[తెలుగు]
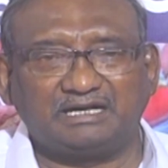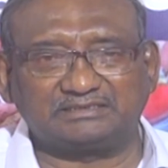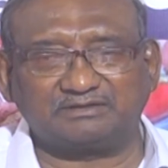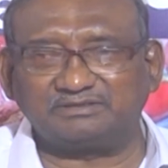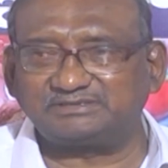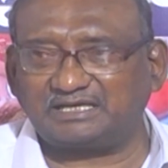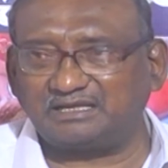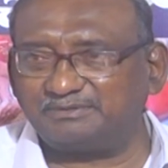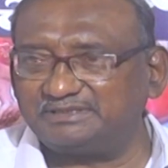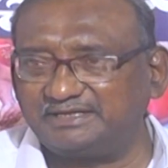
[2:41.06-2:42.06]
ఆ తర్వాత
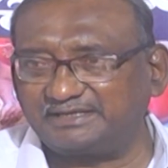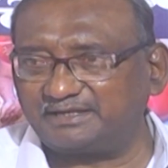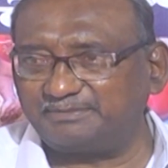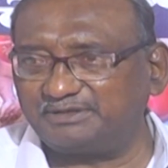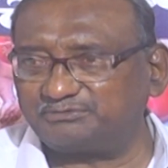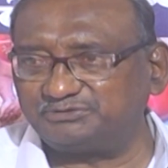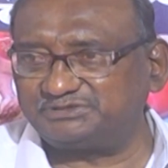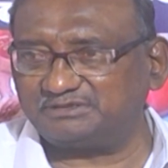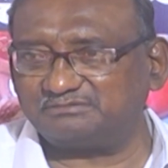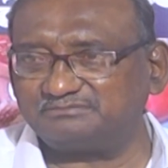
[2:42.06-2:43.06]
చాలామంది రిటైర్మెంట్కి
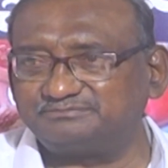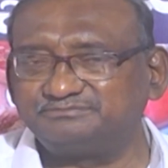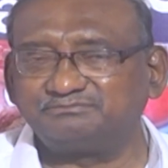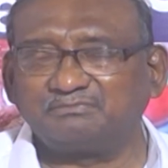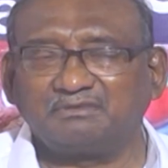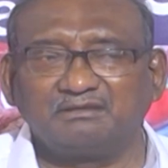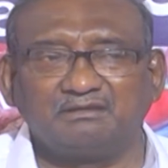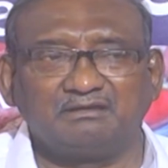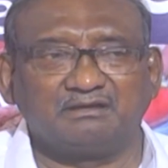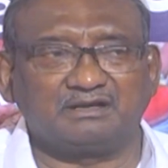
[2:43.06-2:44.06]
వచ్చారు
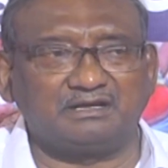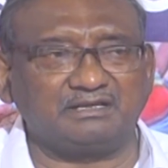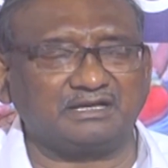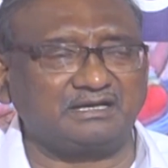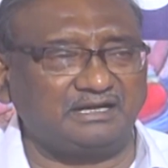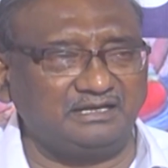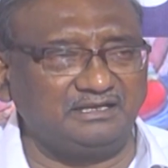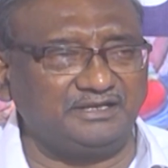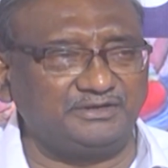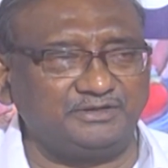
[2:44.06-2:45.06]
కాడ
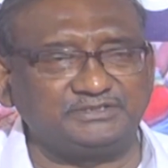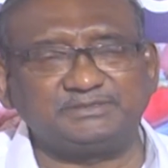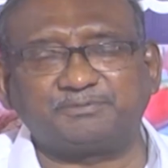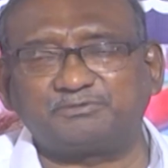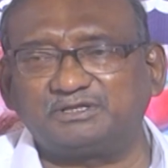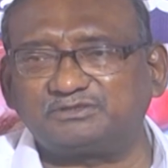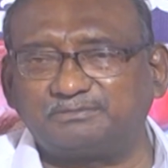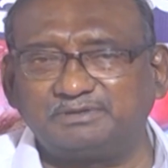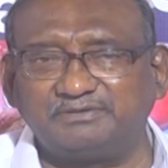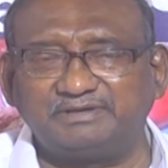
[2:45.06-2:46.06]
ఖాళీలు అని చెప్పకుండా
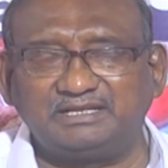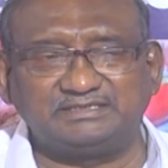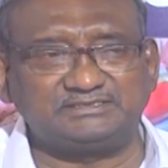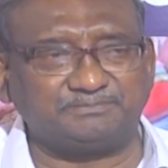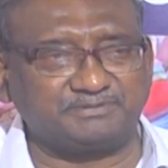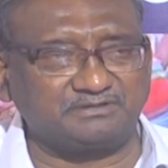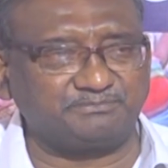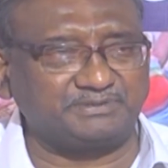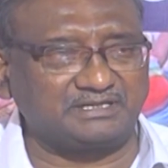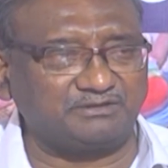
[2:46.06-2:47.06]
తొంభై వేలు అని చెప్పడం
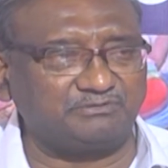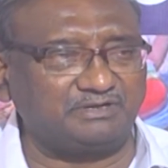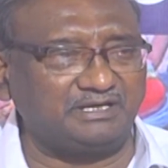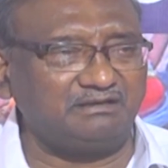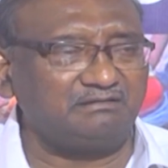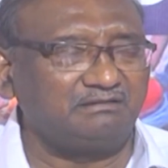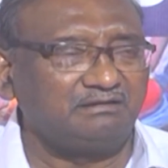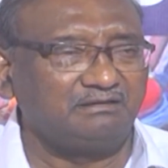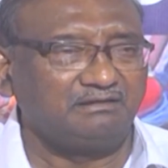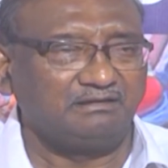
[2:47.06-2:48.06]
పట్ల కూడా
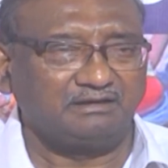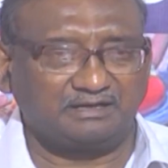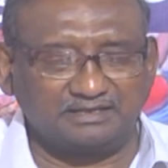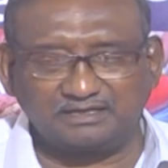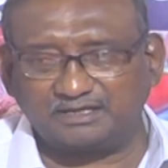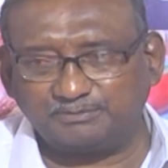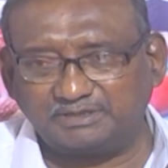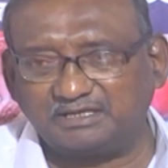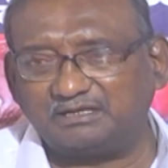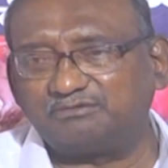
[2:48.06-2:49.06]
అనేక
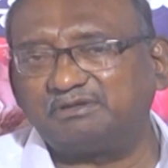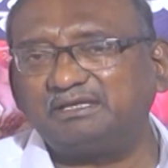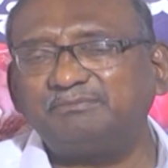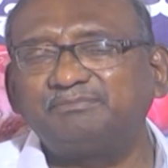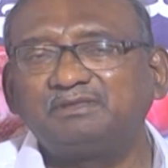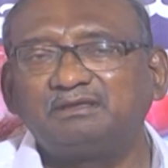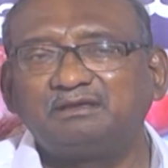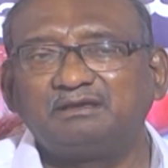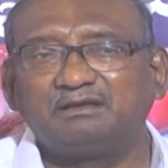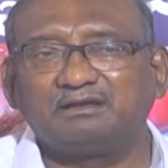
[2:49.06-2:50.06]
అనుమానాలు ఉన్నాయి
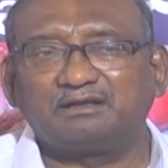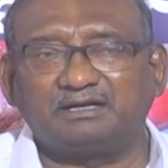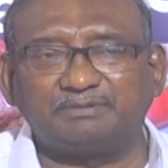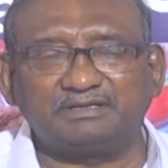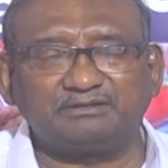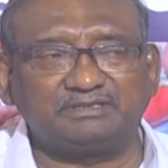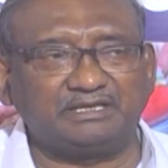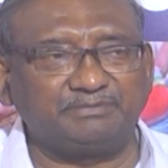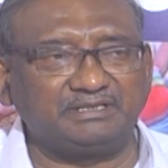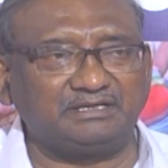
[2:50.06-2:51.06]
కాబట్టి
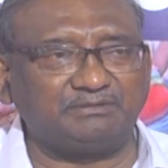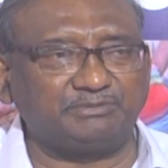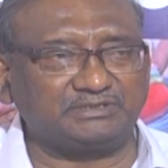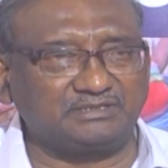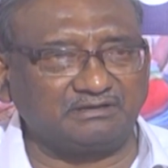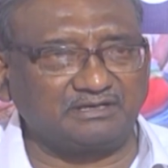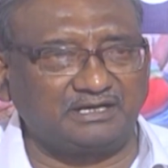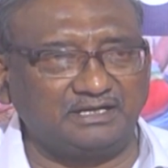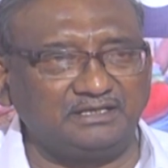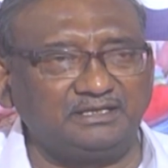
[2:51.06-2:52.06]
దాని మీద మొత్తం
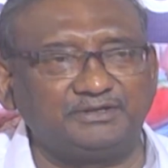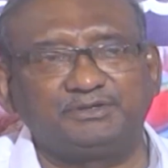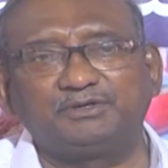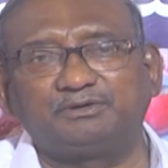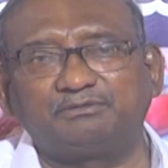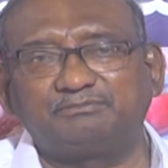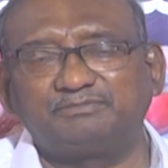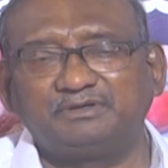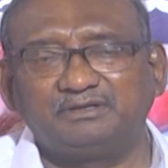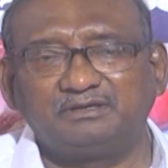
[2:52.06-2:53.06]
ఖాళీలు ఉన్నాయో
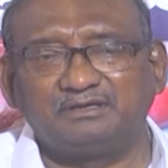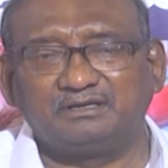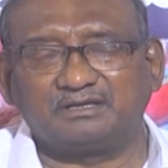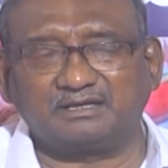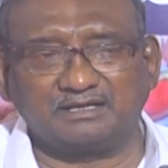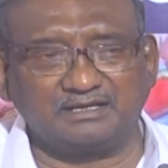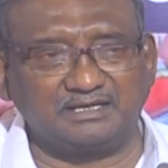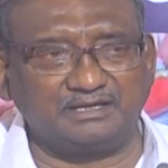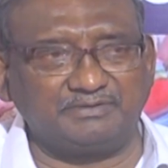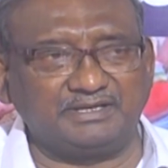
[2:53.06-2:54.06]

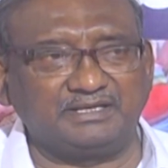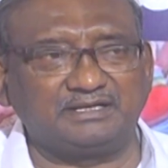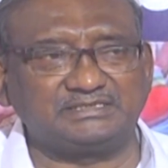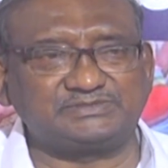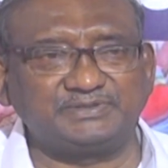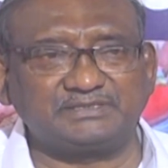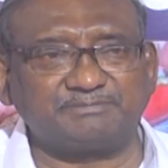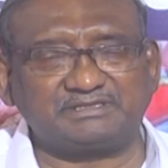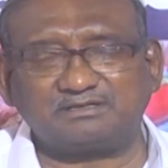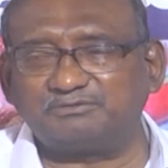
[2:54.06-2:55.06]
రంగాల వారీగా
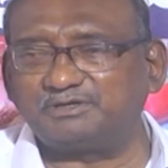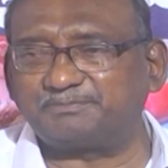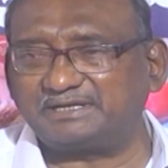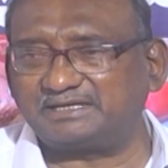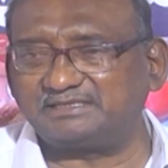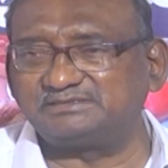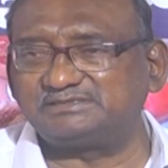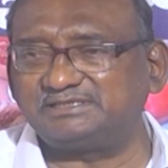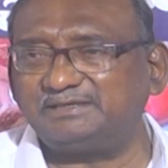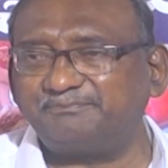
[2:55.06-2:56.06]
శ్వేతపత్రం ఒకటి ప్రకటించి